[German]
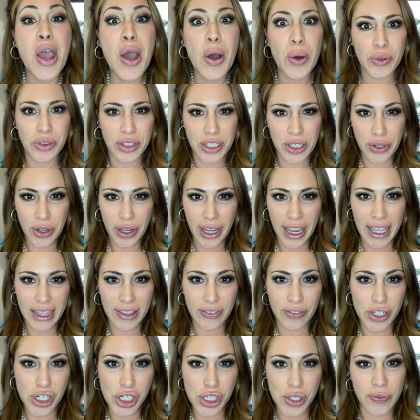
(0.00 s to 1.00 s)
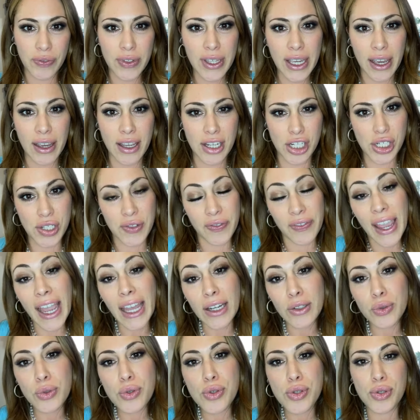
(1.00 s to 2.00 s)
und dir noch etwas schwer,
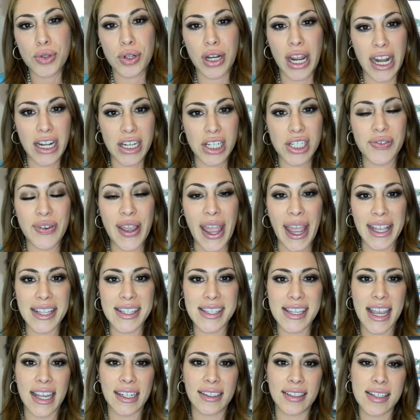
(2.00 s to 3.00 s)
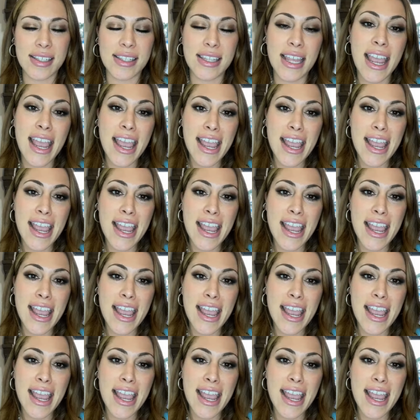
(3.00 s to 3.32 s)
schwer tust oder eine schwere Zeit hast,